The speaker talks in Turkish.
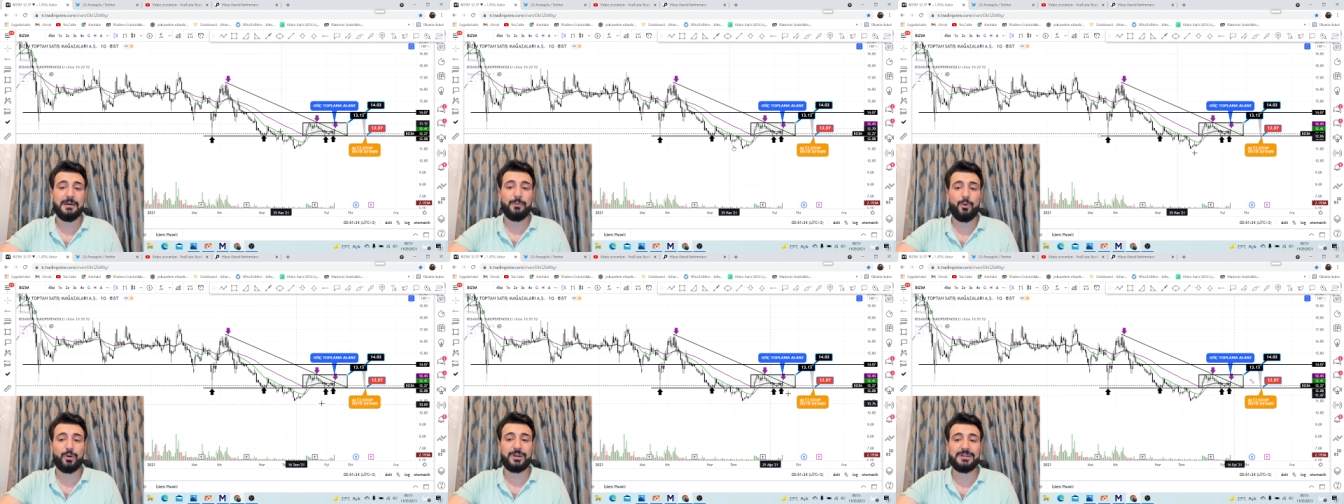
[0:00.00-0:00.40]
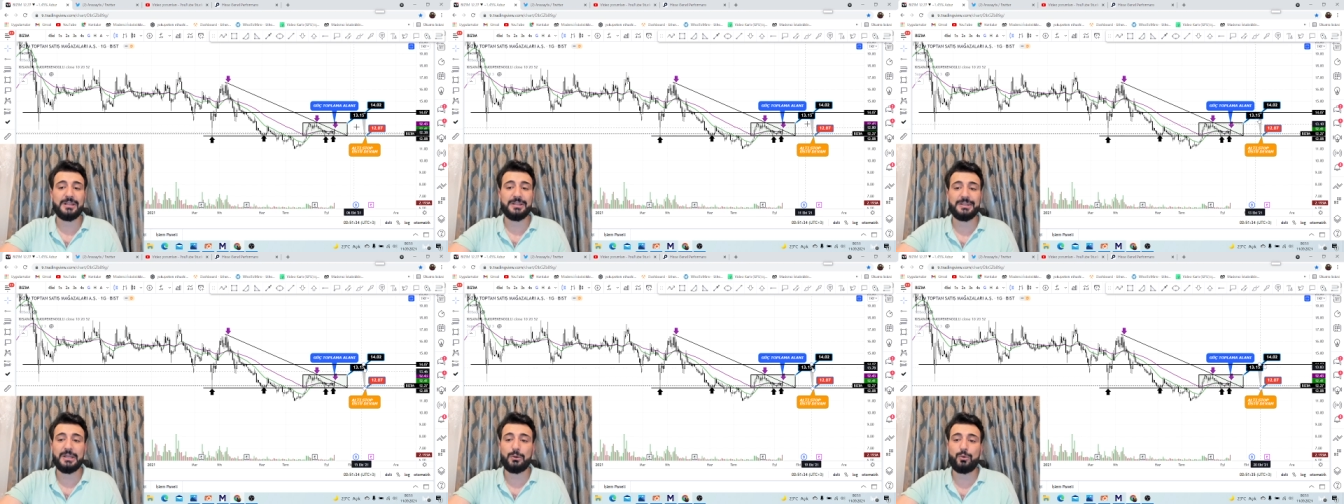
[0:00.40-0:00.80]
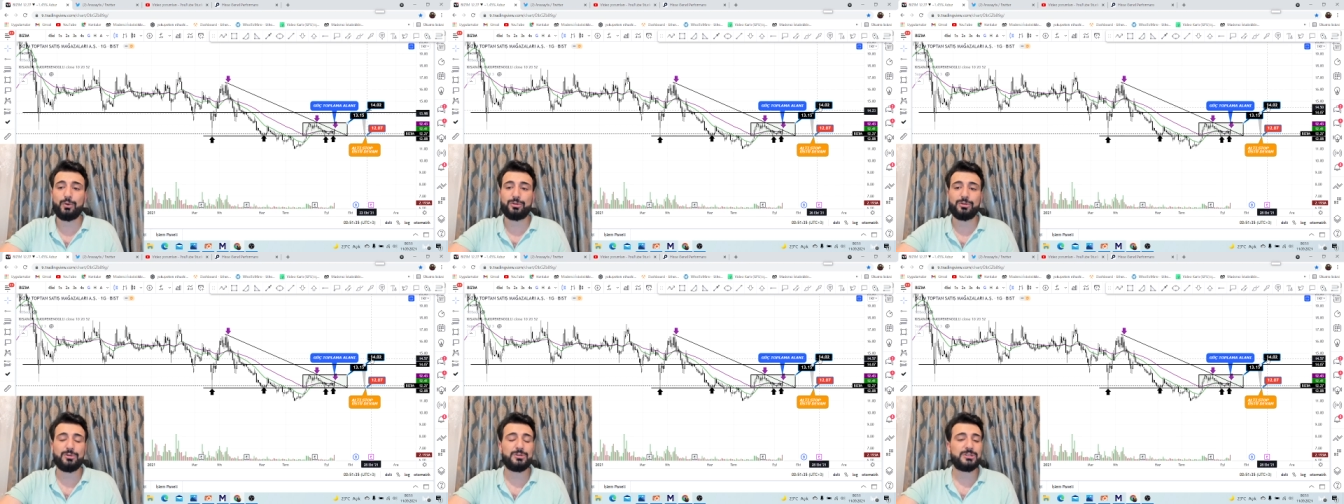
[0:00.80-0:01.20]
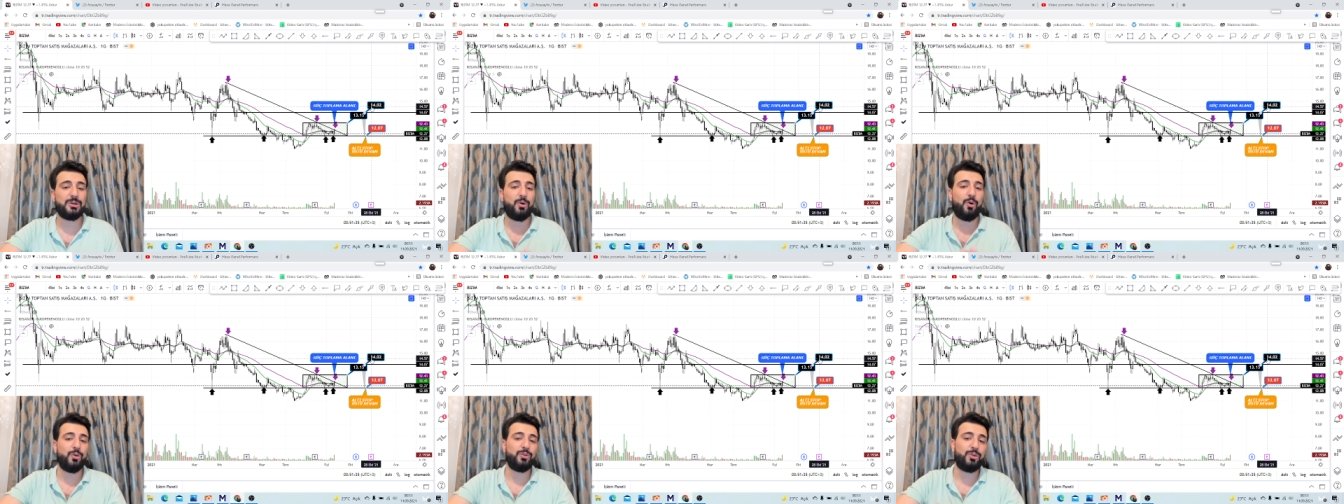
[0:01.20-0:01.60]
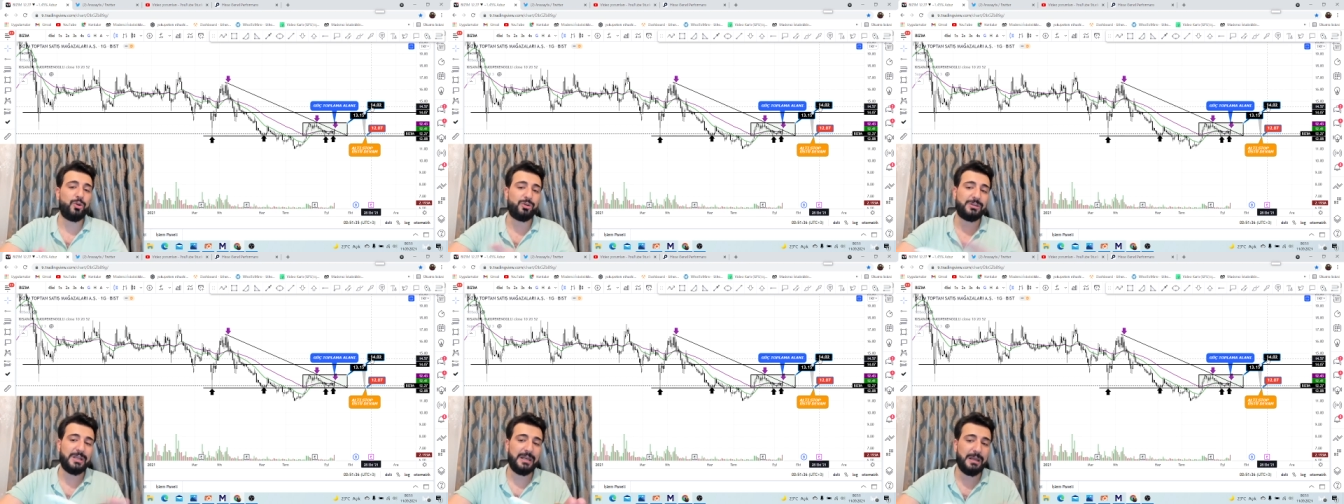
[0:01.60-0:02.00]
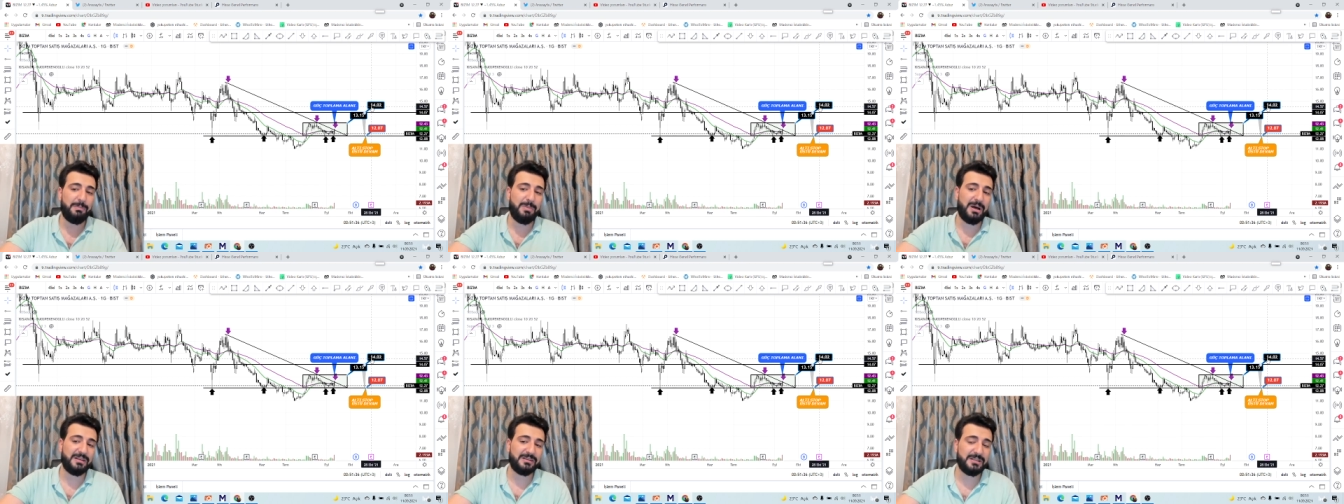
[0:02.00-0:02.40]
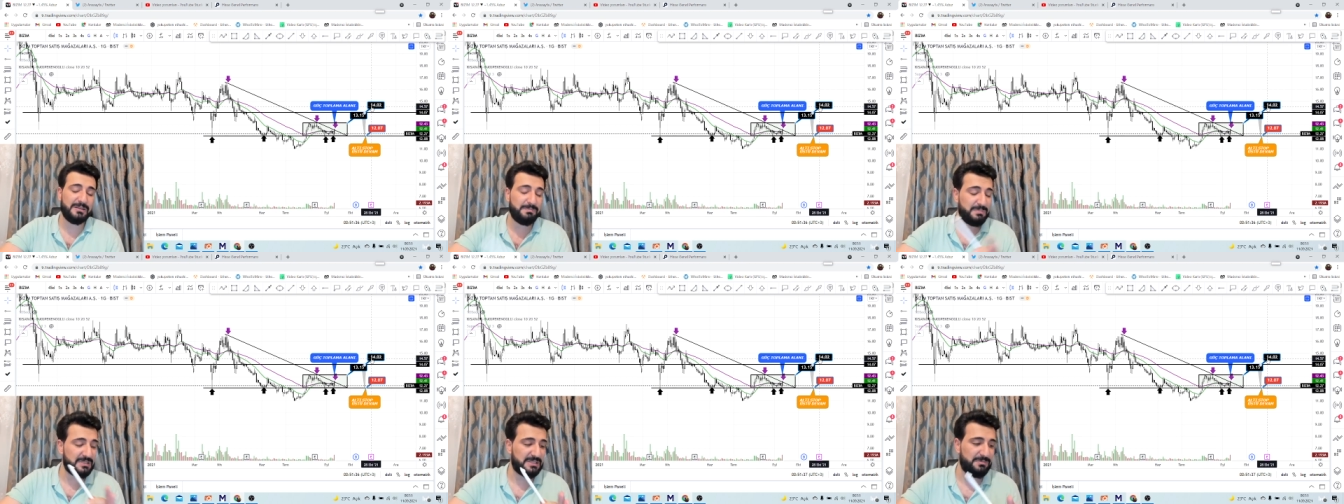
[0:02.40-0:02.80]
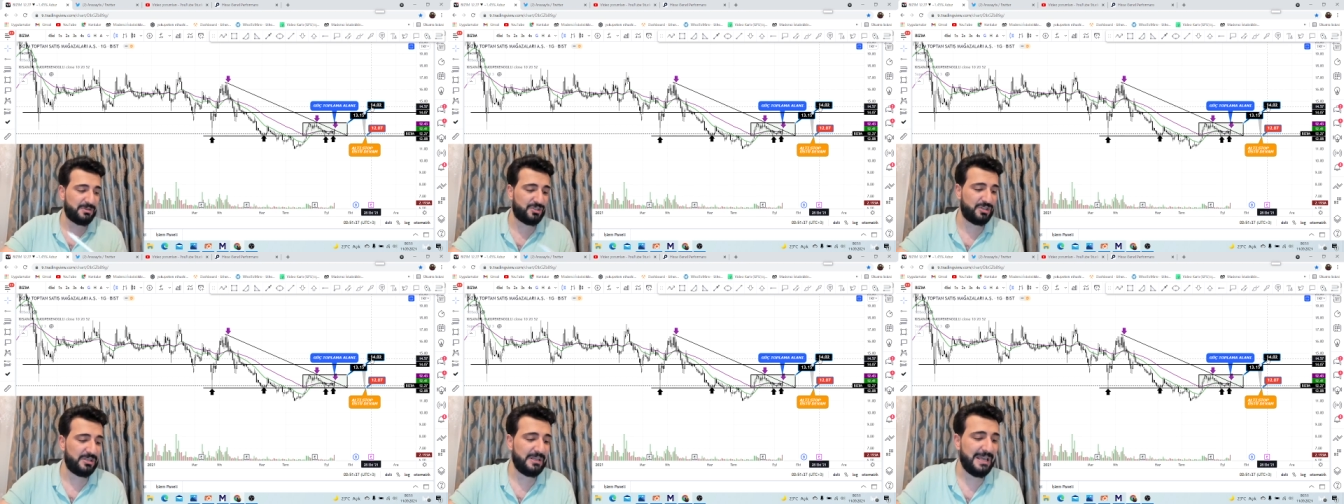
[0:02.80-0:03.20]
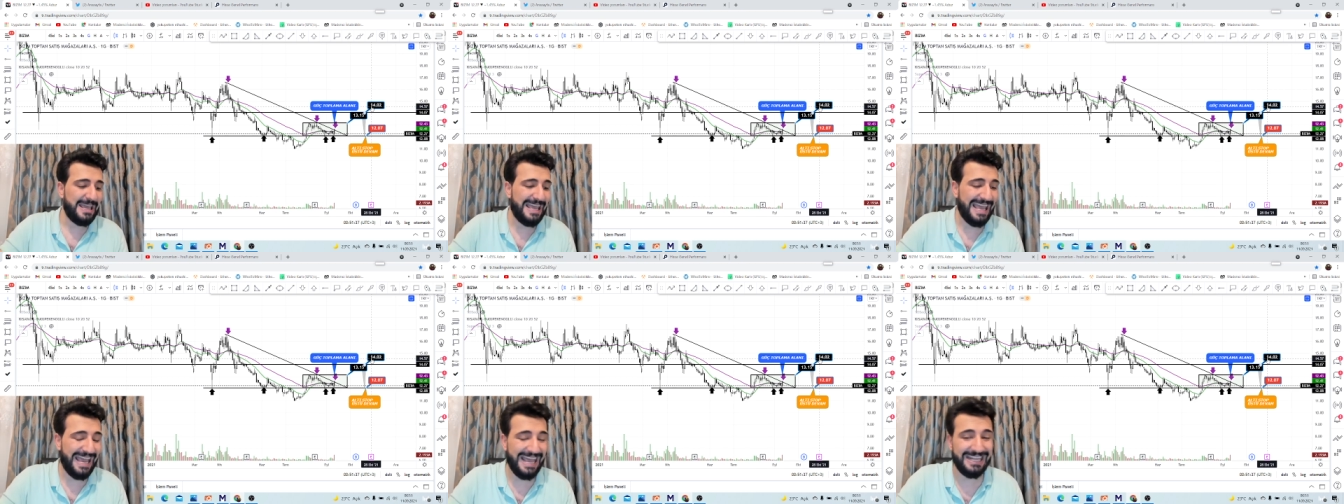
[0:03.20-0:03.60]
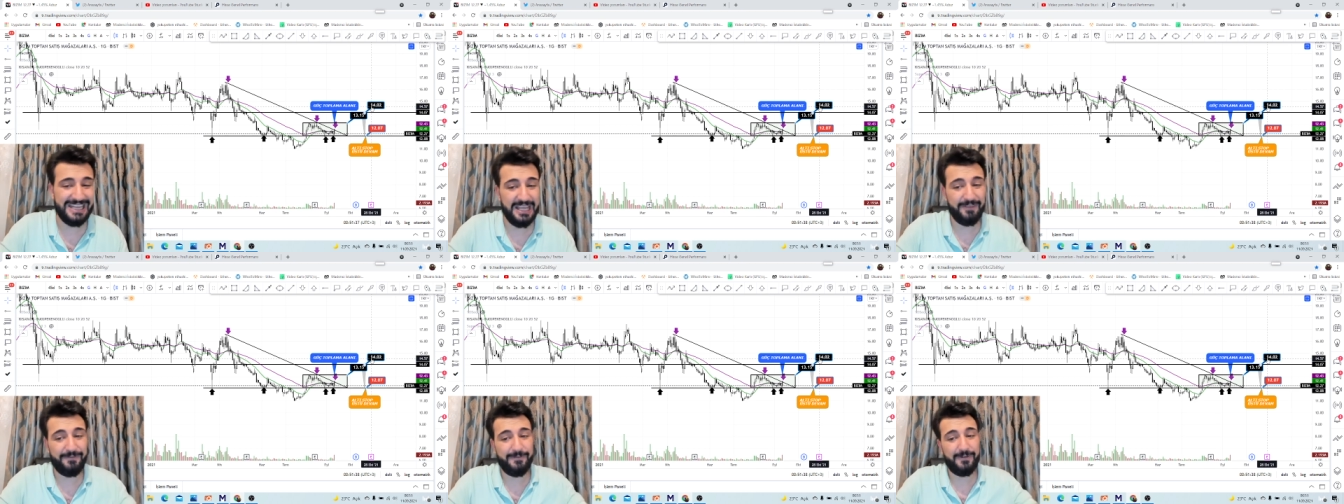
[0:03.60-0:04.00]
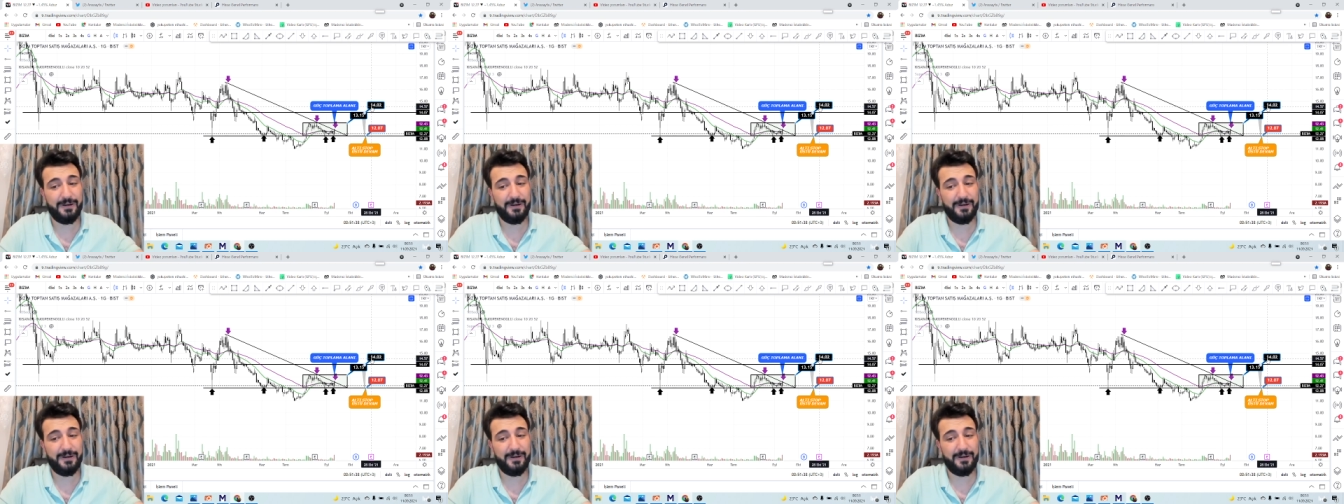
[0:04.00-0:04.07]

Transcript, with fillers: Oradan da kurtulursa 14 TL bandı bizim için hedef